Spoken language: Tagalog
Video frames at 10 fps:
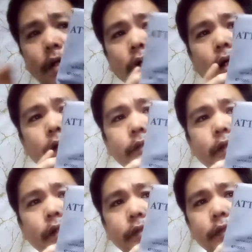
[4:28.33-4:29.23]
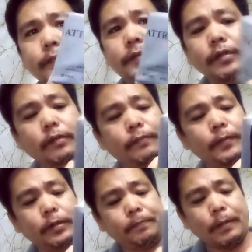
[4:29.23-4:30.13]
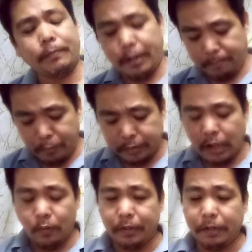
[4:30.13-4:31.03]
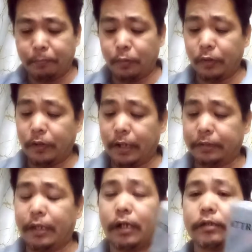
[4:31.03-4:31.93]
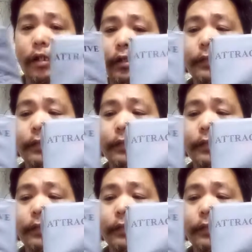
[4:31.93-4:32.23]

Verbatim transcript: Attractive silver, pamain po, dalawa din po yung ating attractive